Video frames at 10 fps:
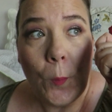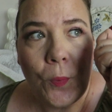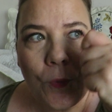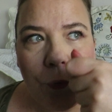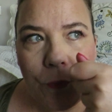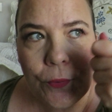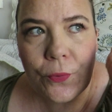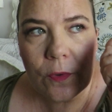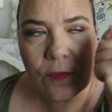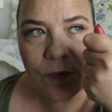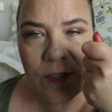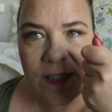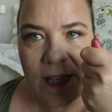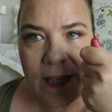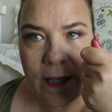plus
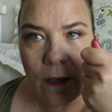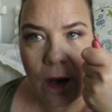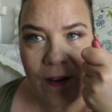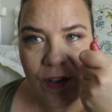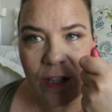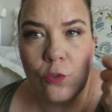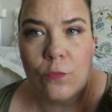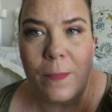vous allez avoir du